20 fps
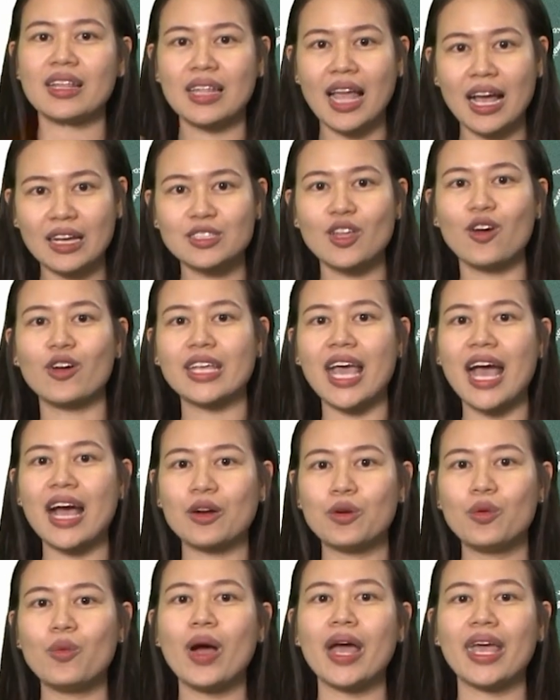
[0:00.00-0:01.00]
ทั้ง2ออย่าง
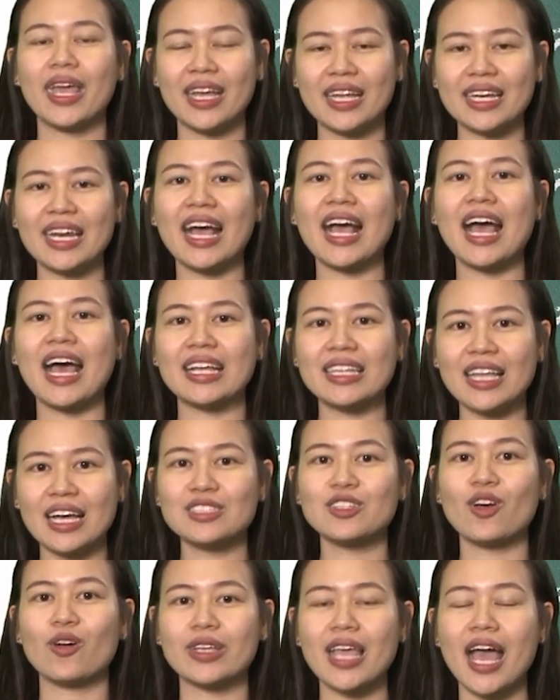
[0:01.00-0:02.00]
ด้วยนะคะทั้
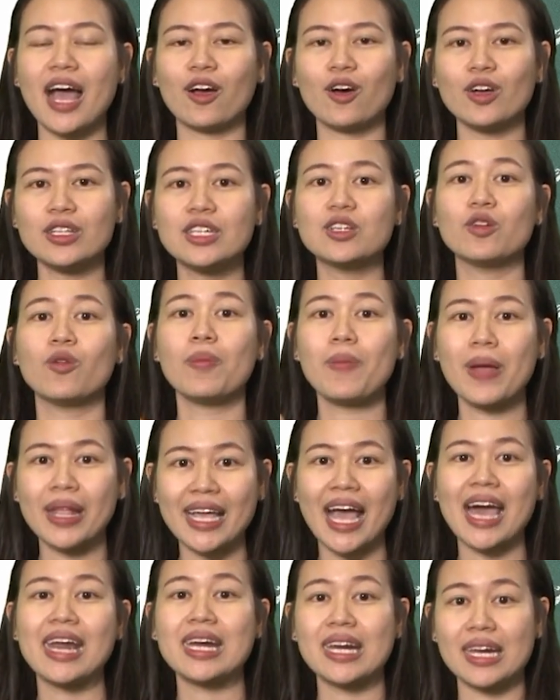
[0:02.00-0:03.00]
ง2ออย่างก็ถือว่าเป็น
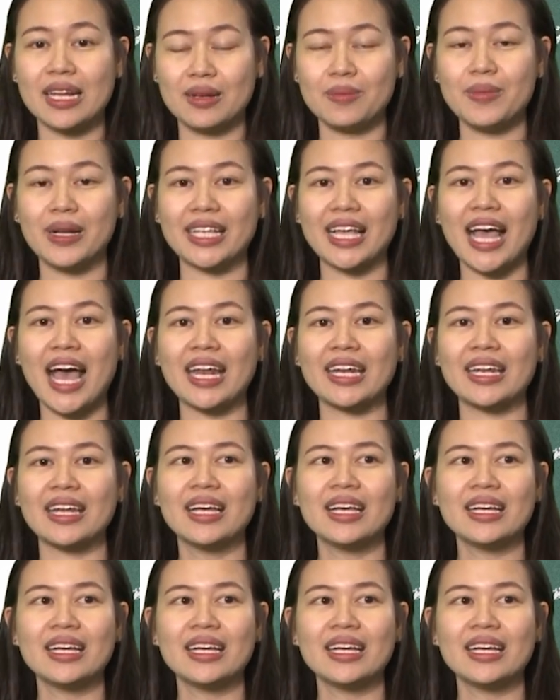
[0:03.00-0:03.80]
การหรือเหมือนกัน